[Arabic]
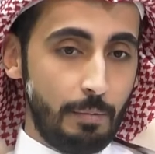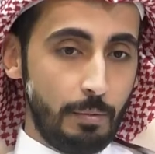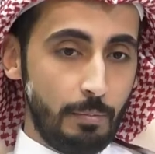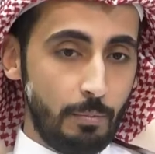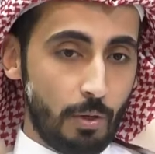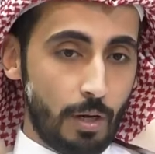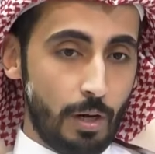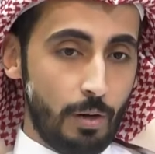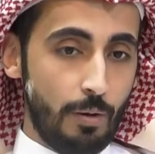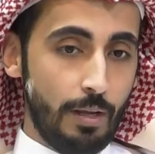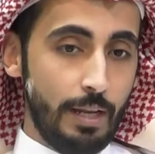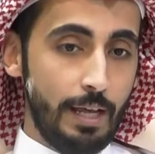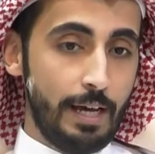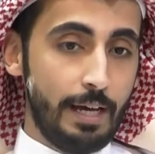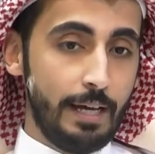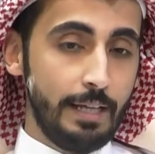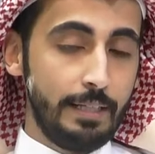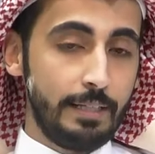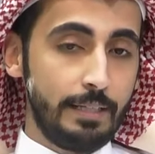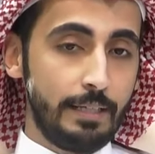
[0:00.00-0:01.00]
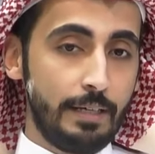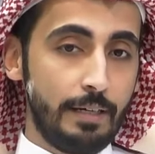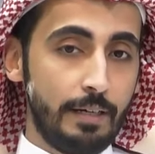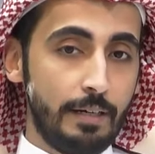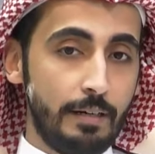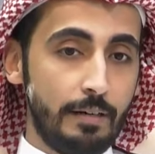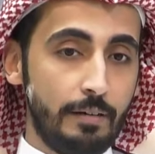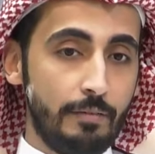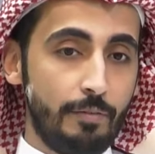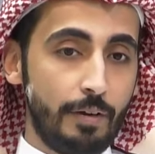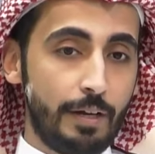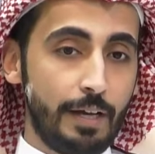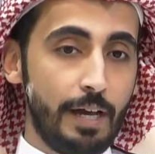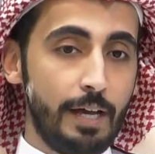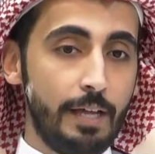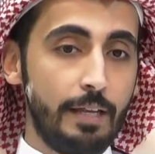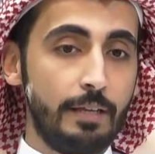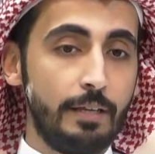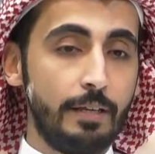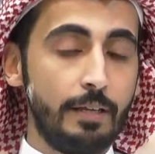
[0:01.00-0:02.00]
بالمقاولات آه، آه،
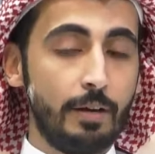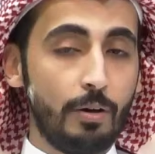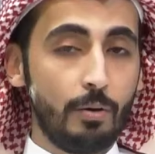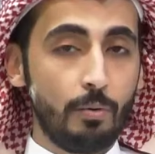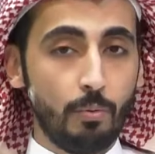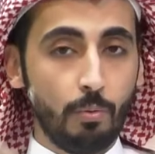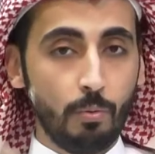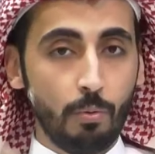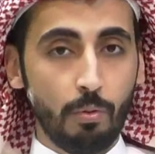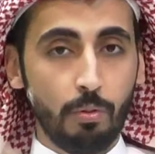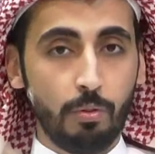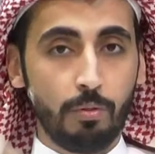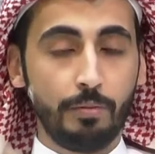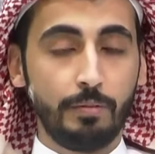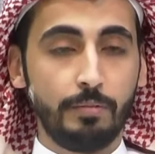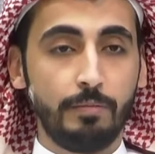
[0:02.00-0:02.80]
فكان يخوض